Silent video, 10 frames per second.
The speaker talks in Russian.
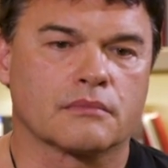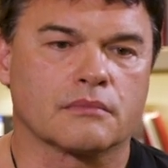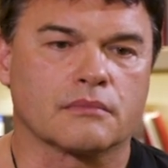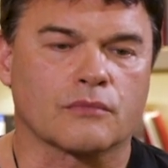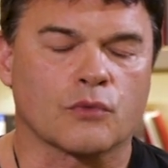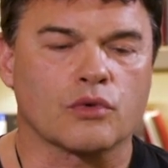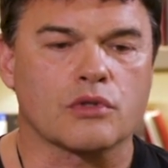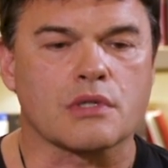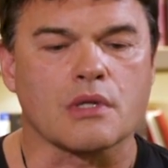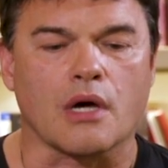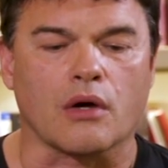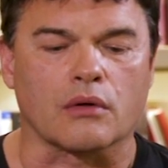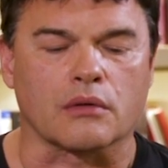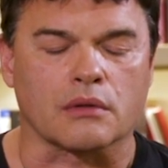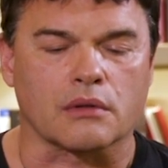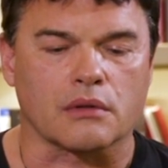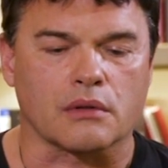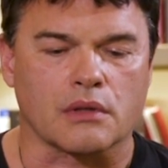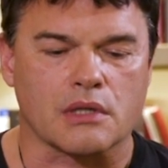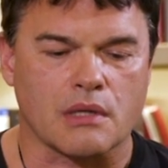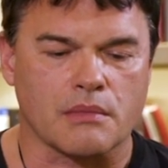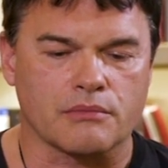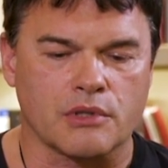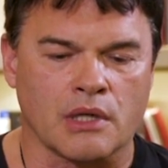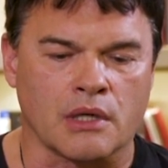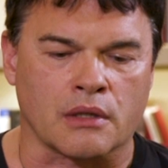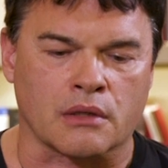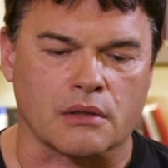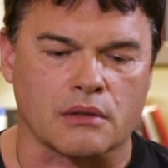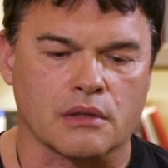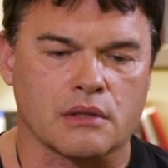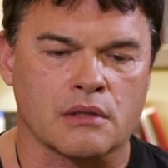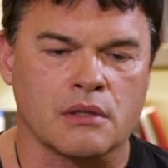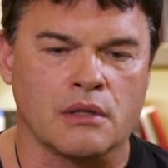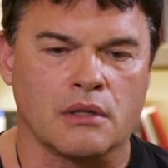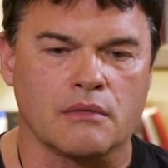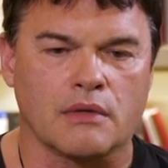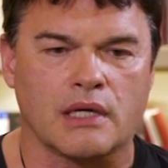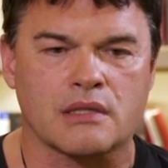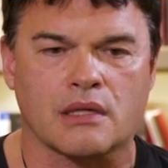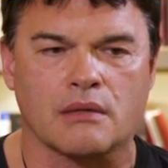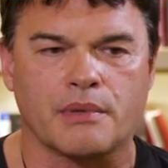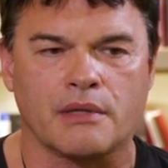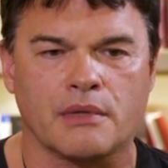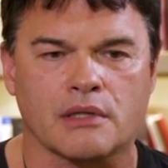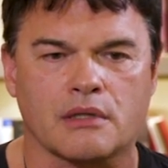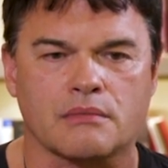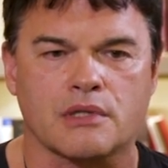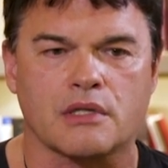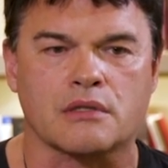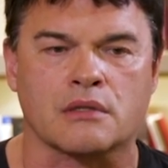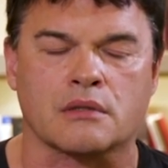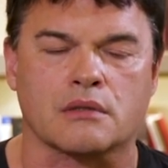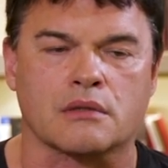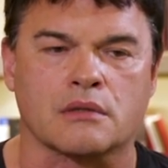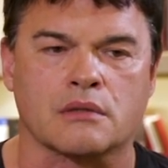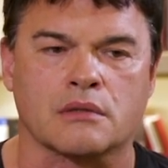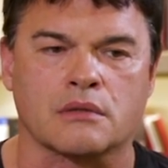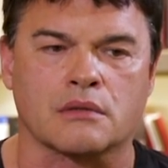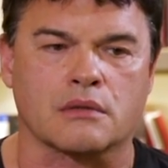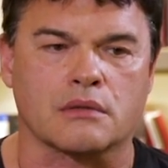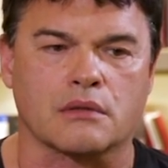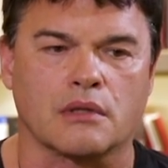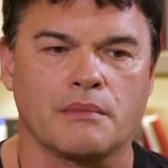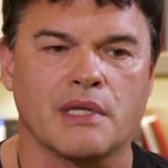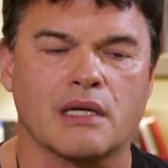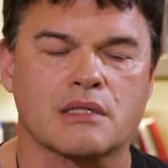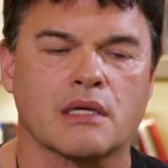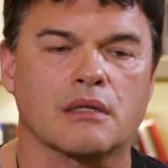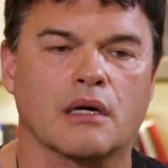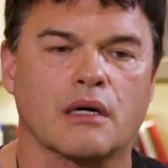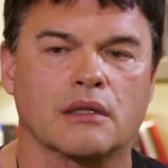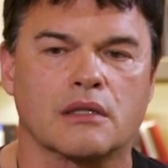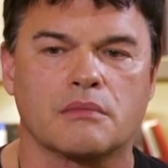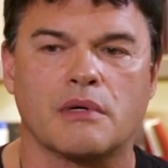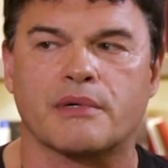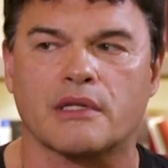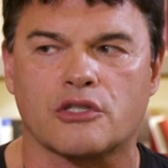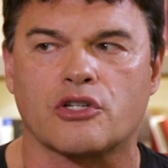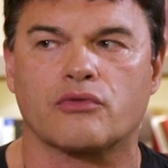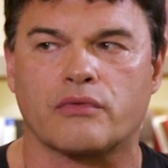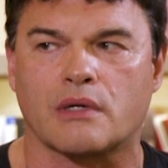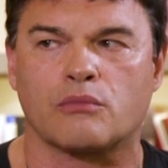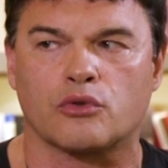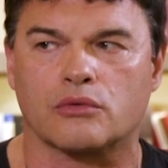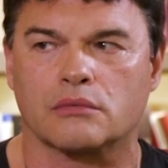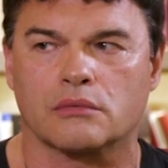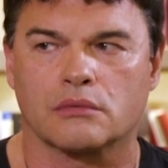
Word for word: Mm, ну, не знаю. Э, на самом деле это не является комплиментом. Знаете, э, для меня оценка, когда тебя приглашают в работу.